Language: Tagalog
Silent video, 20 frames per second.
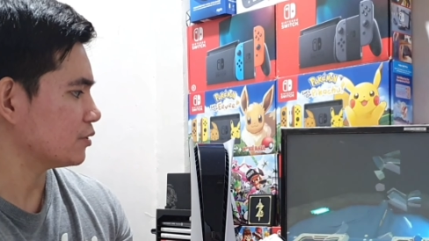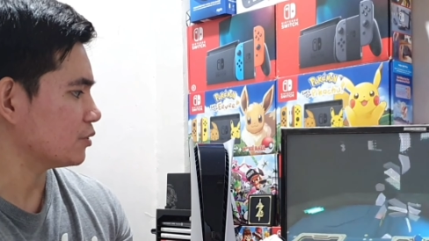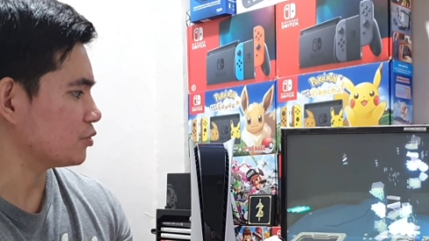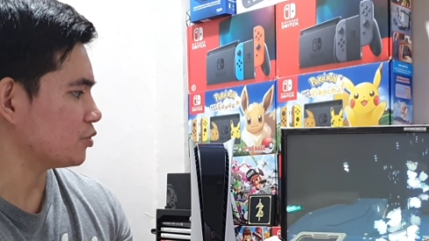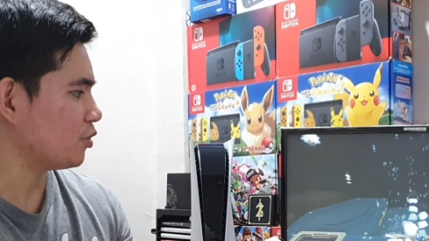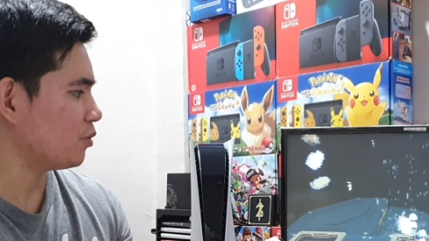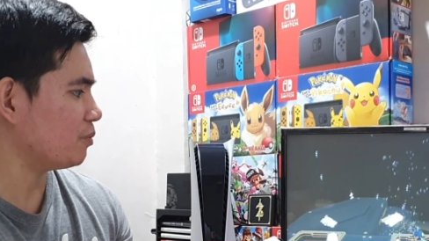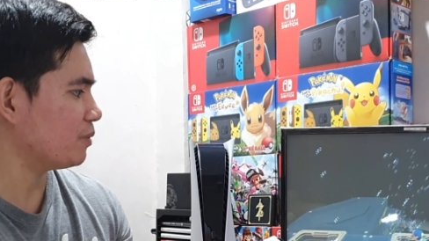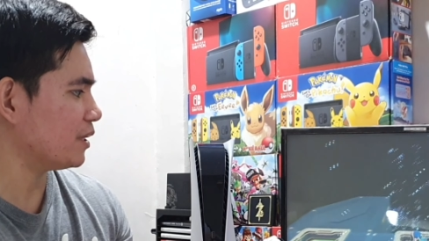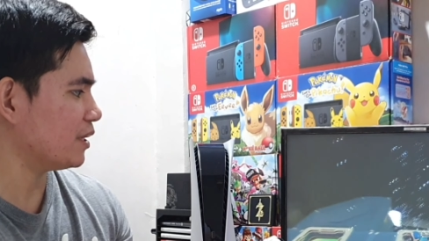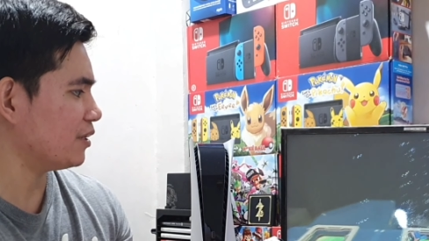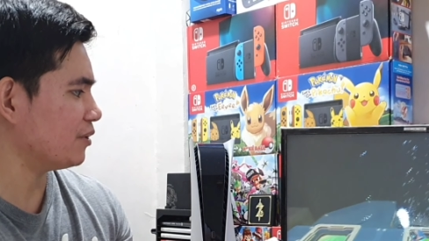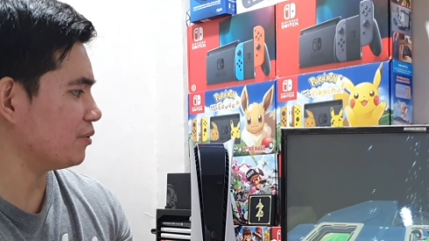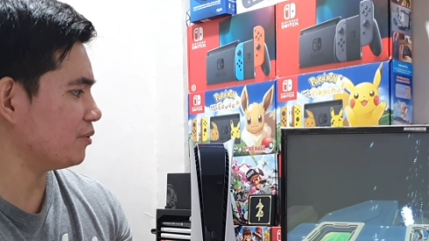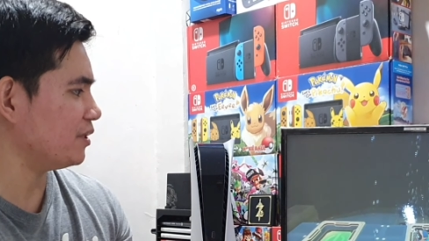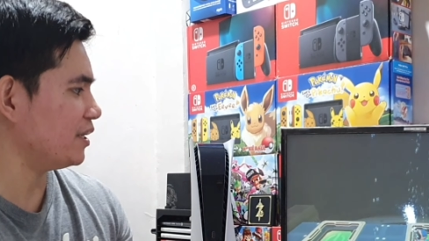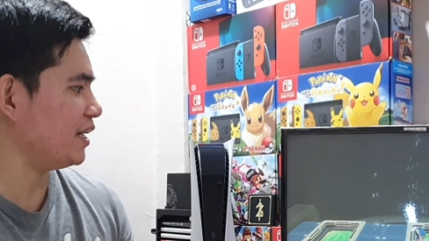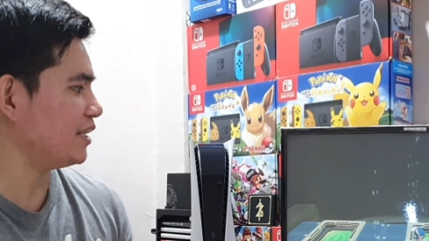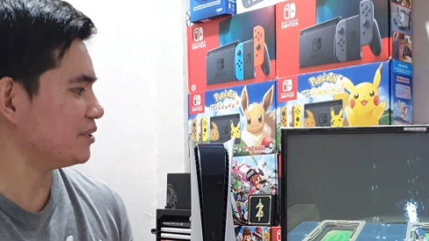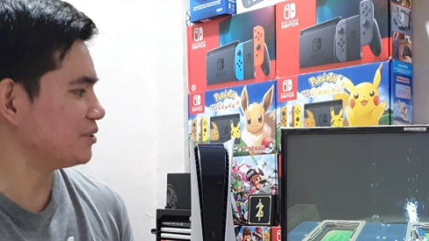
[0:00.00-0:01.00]
sobrang
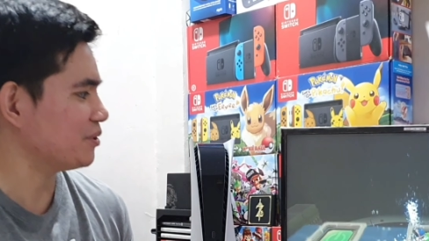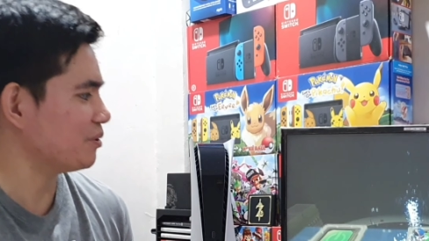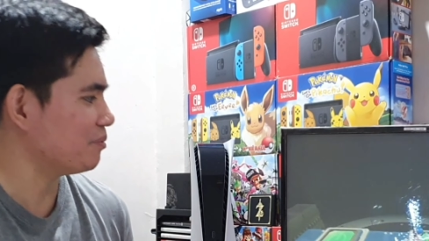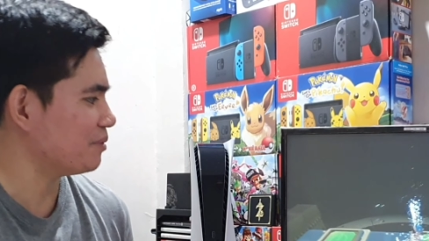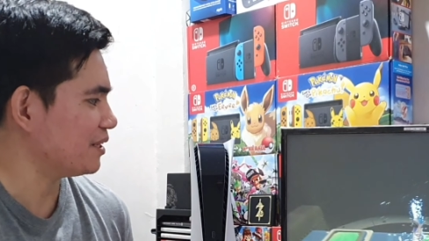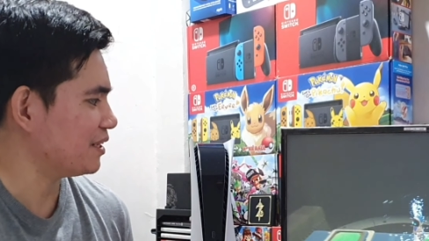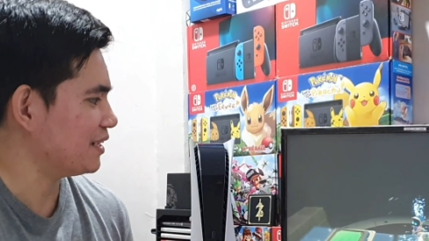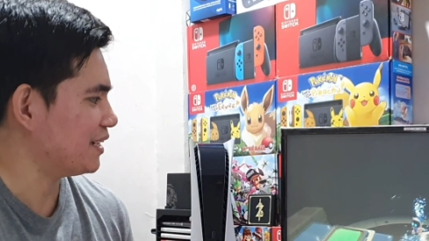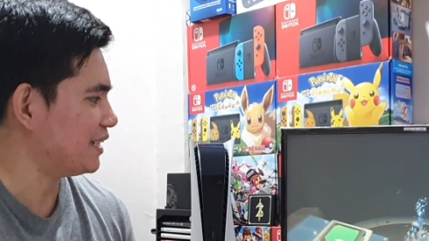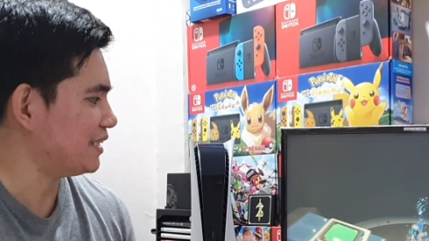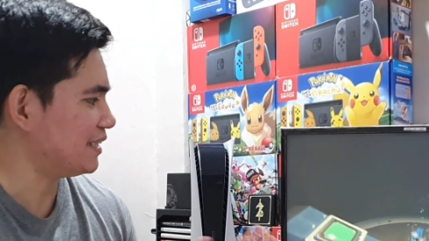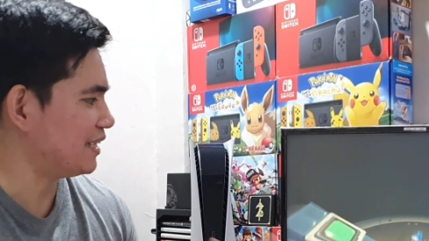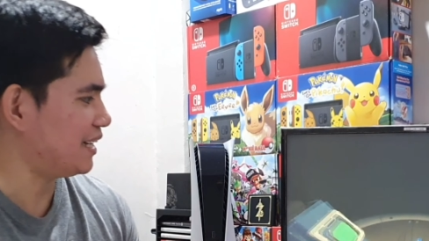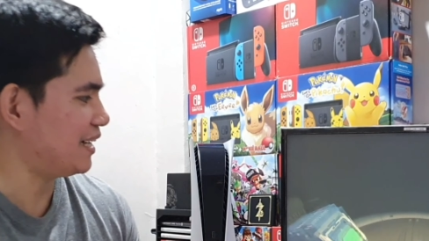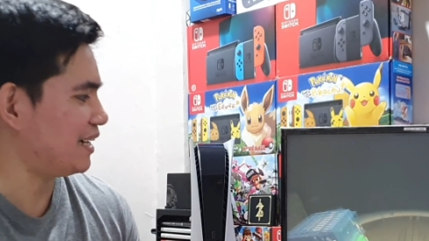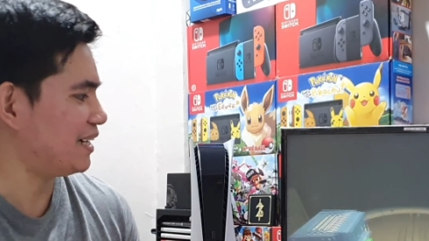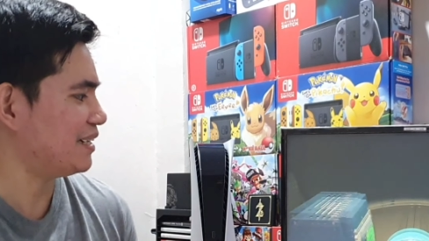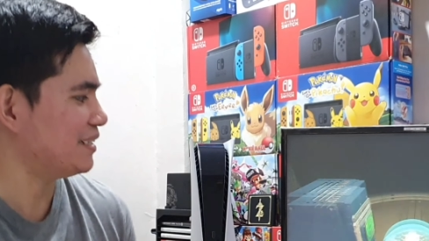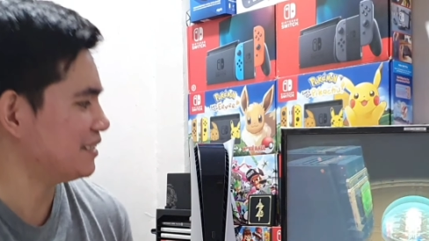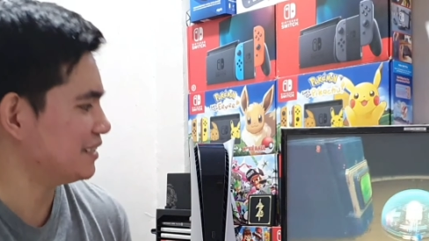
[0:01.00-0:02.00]
kulit, sobrang
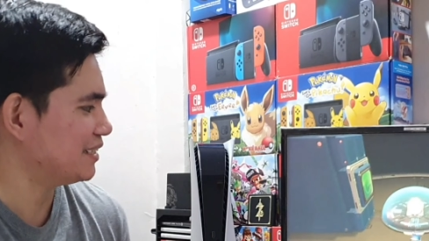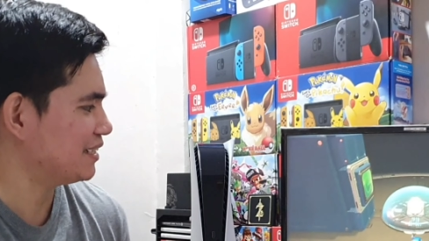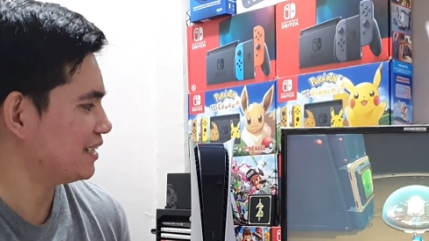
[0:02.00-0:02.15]
ganda.